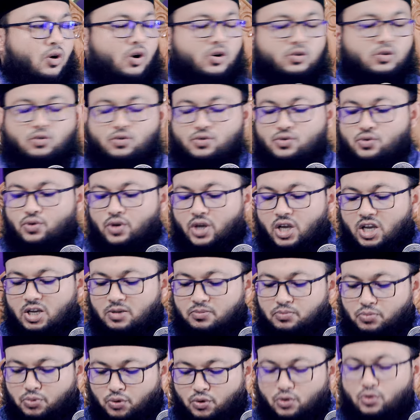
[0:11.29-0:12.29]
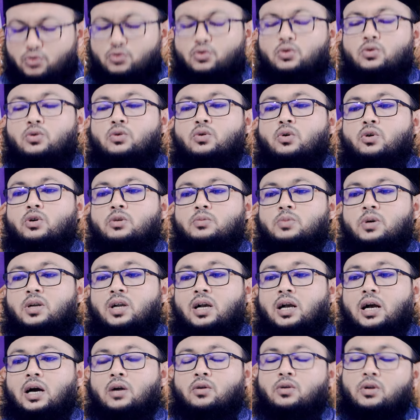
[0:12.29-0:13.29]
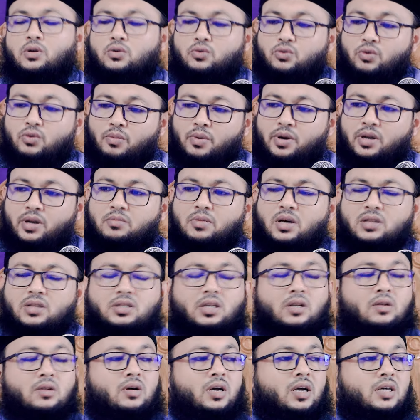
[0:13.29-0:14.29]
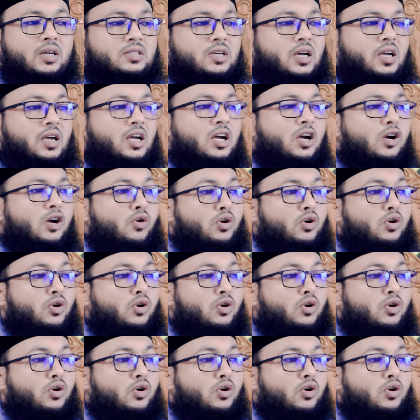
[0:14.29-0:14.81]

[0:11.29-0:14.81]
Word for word: অথচ এই ভুলগুলো করবার কারণে কুরবানি বাতিল হয়ে যায়